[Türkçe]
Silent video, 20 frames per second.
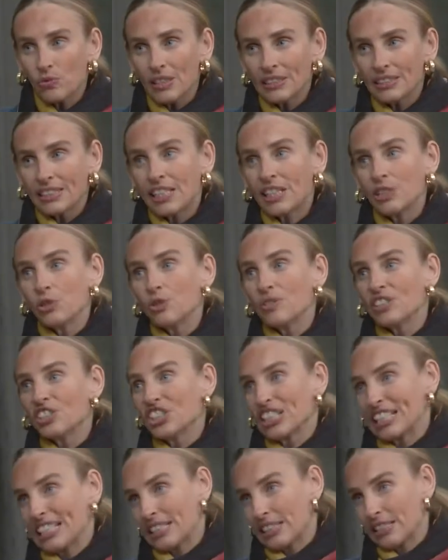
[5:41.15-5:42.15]
fazla kalori ve
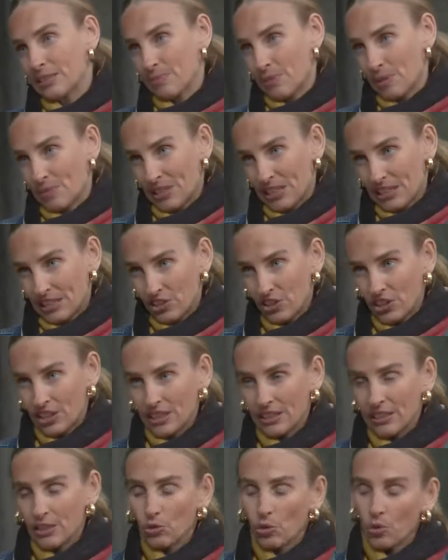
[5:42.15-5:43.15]
şeker alınmaması
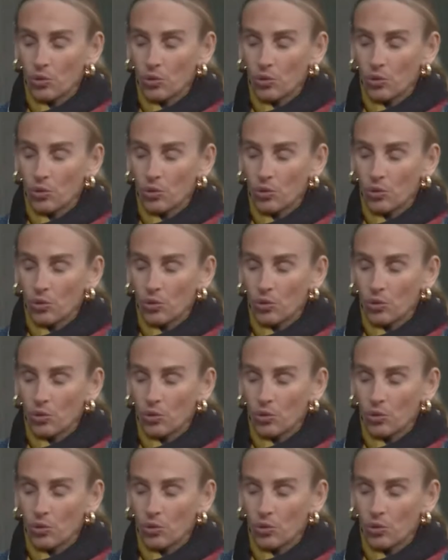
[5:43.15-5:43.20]
açısından. Hı.